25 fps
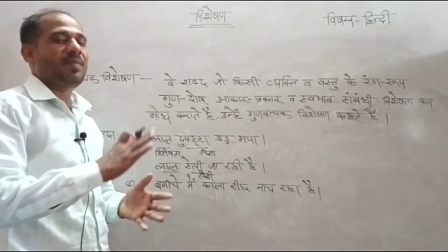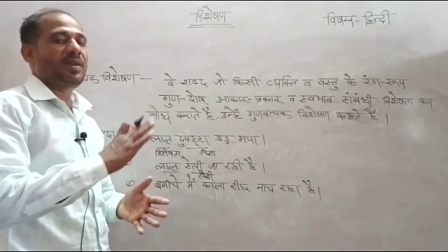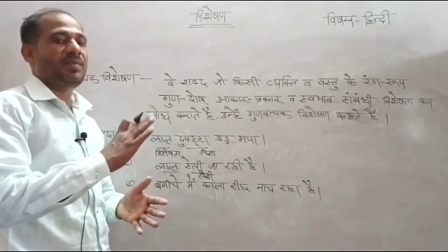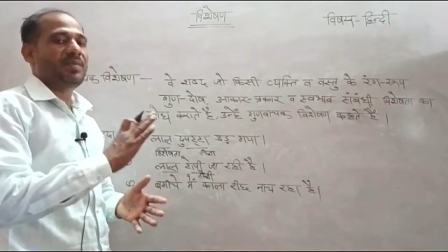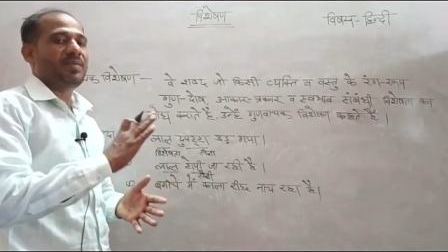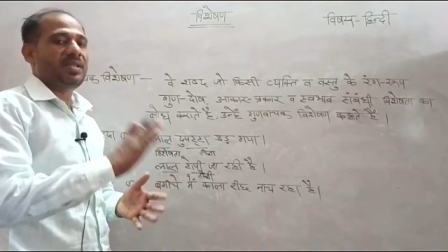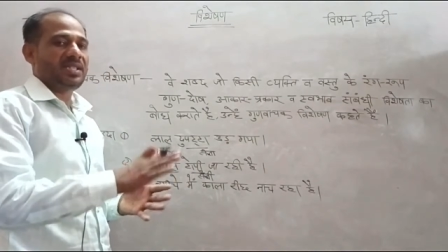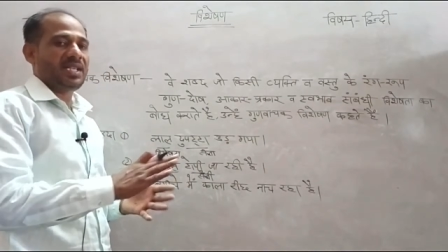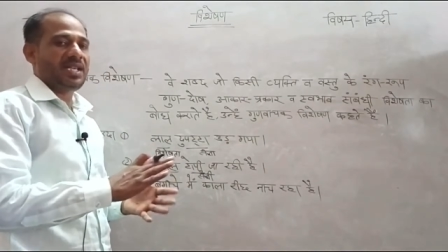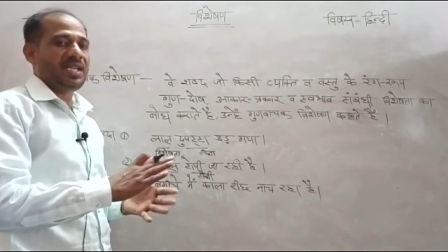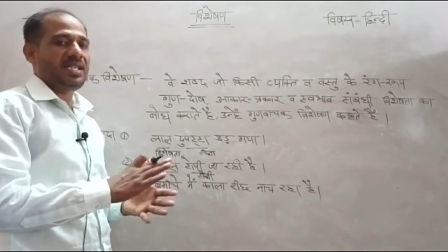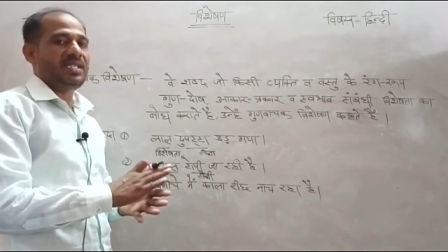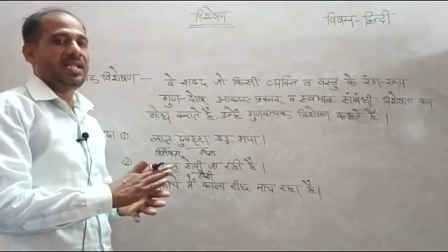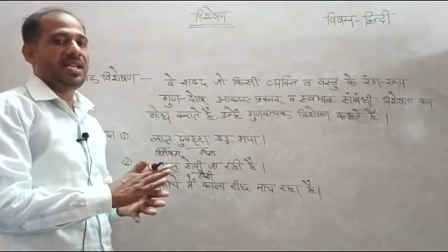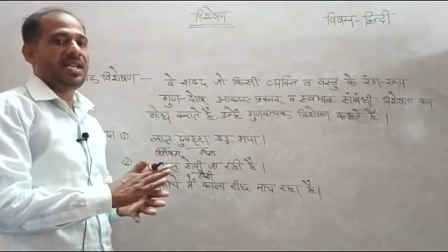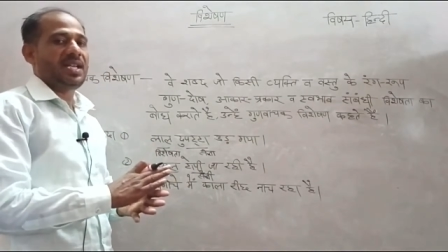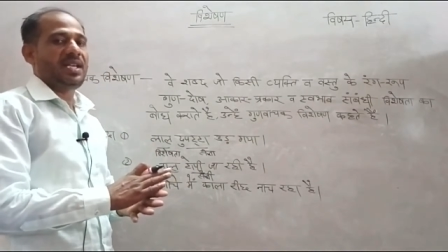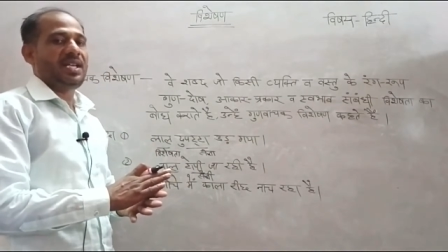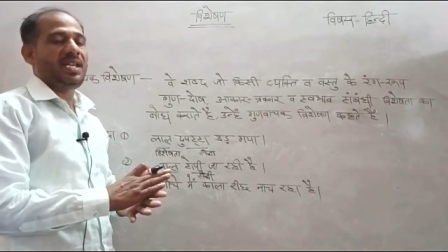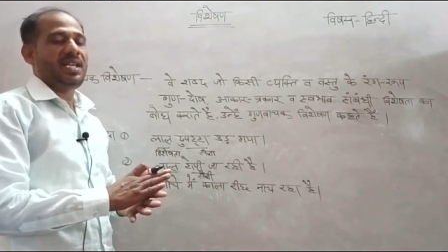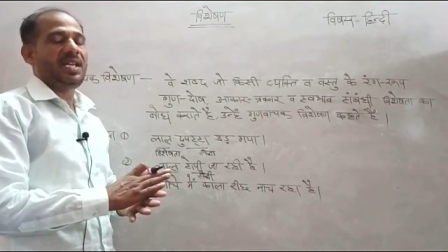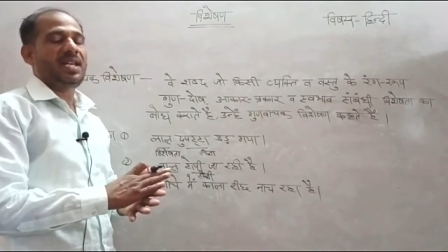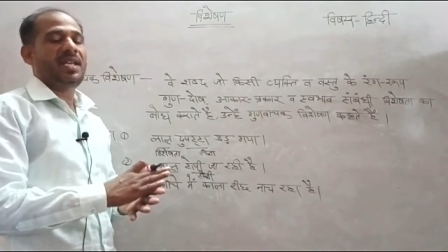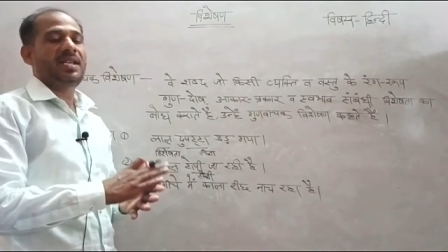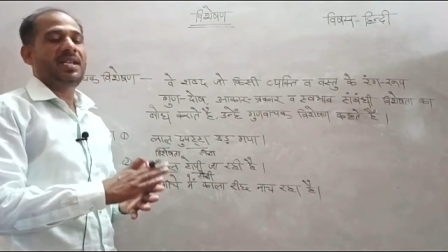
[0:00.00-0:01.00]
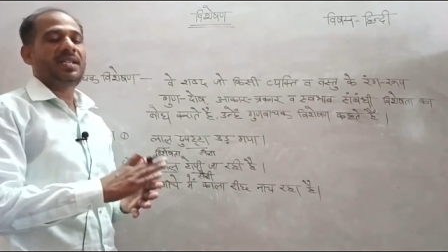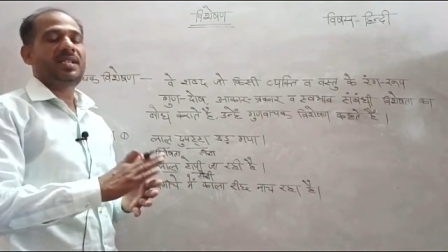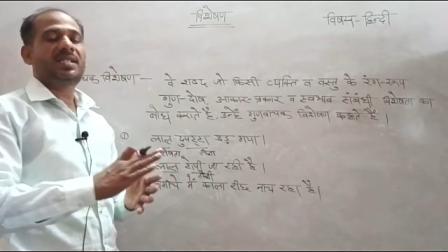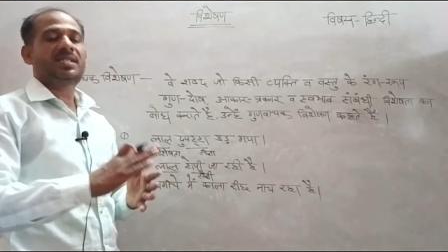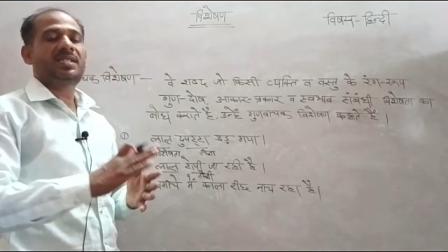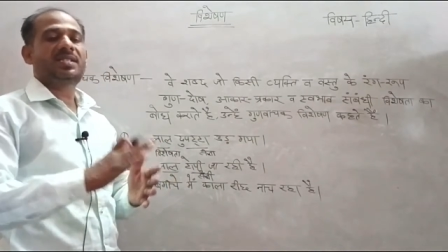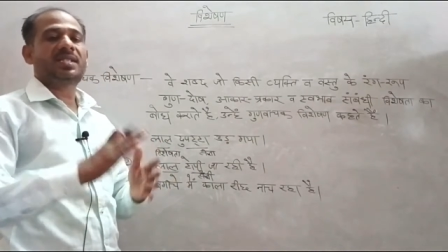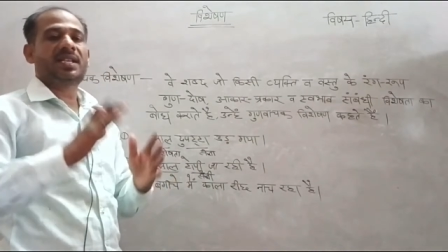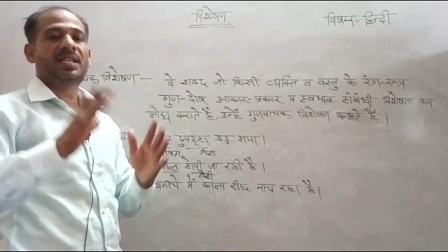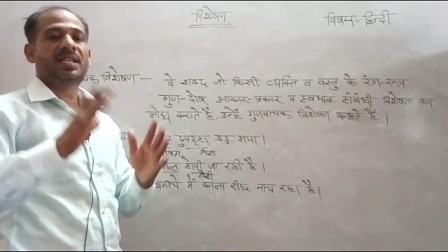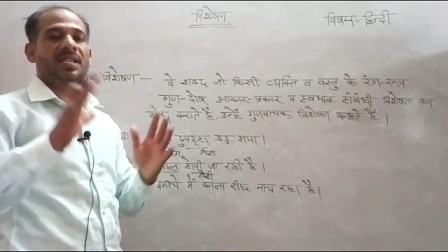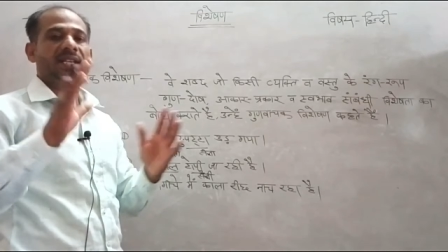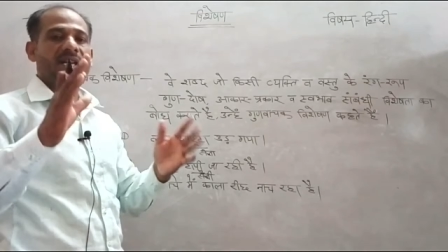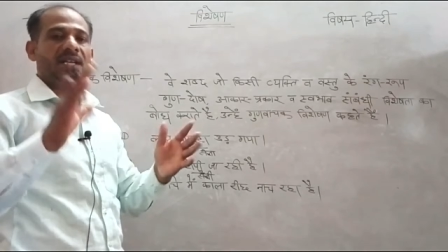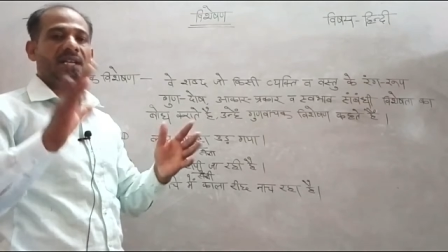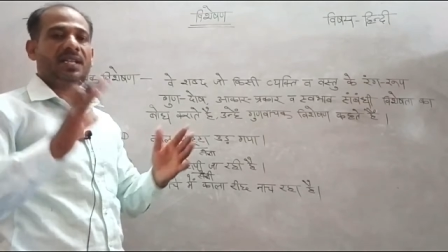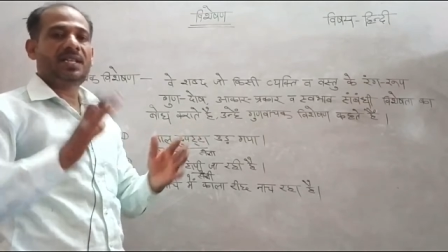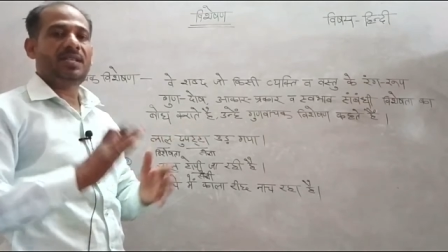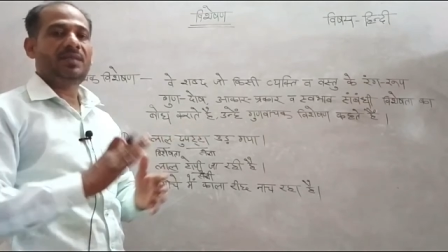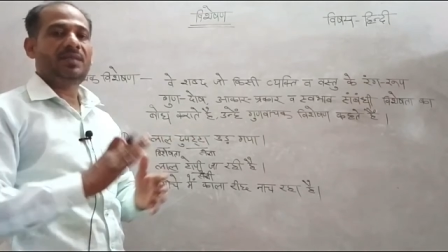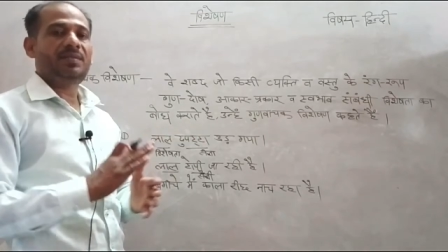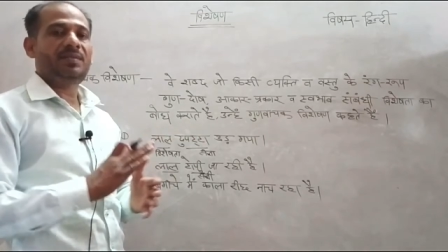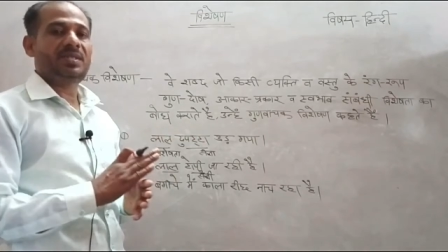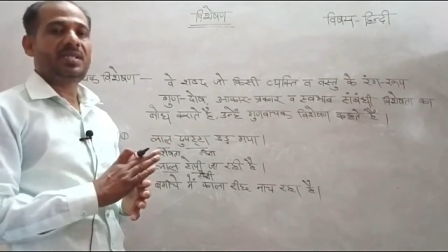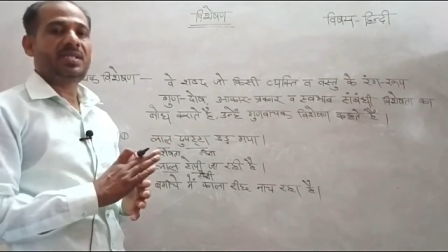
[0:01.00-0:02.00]
पर बताई जा रही है यानी कि संज्ञा
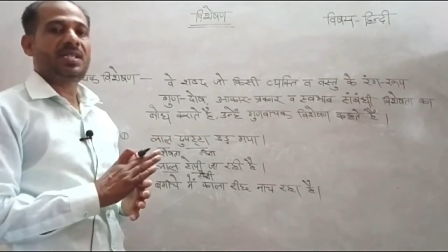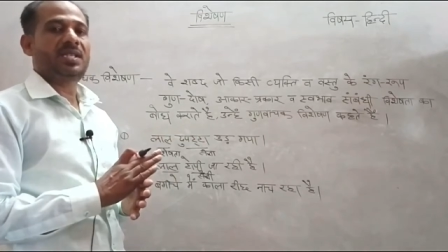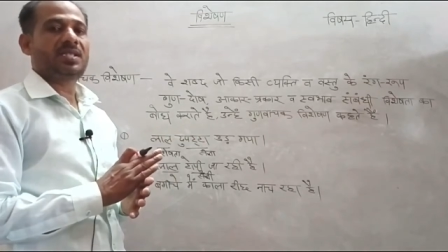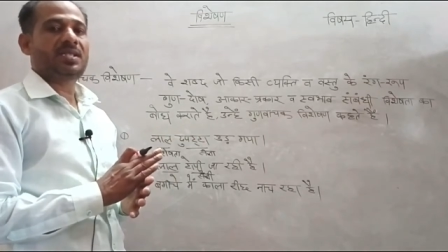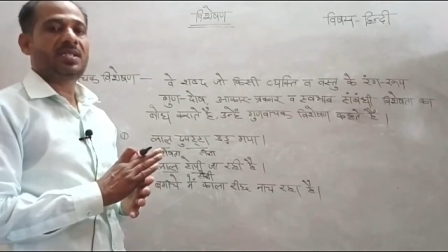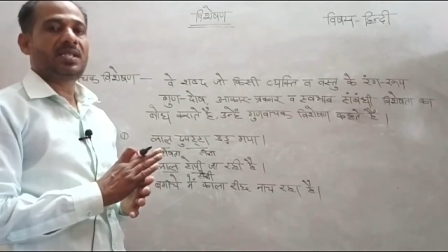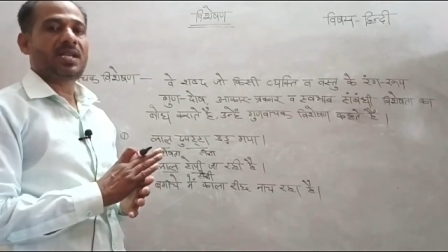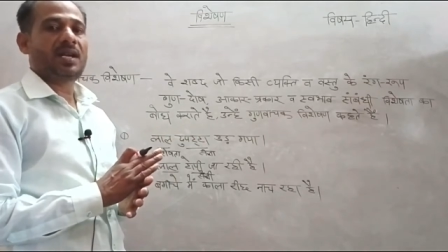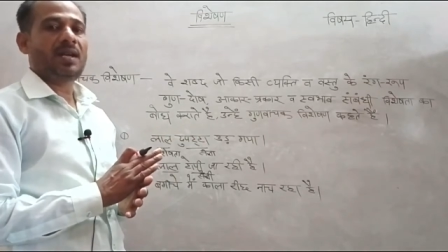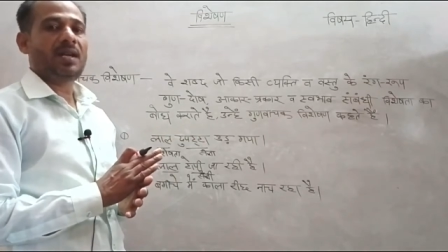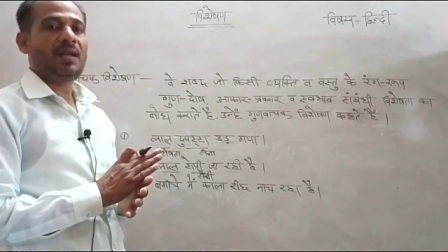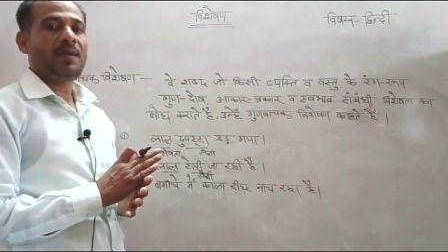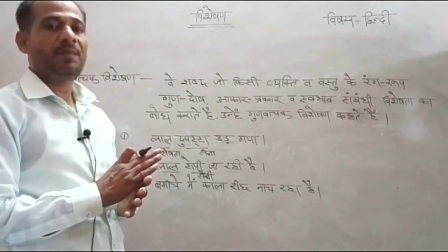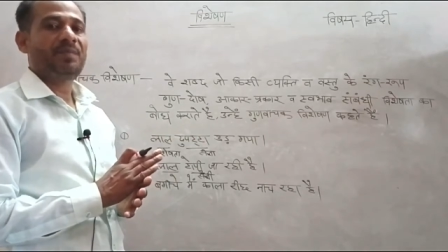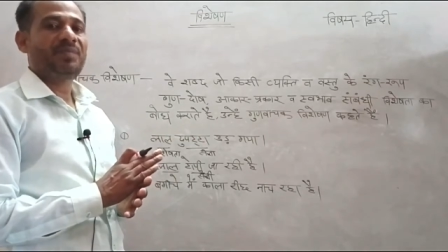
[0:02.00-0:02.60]
की विशेषता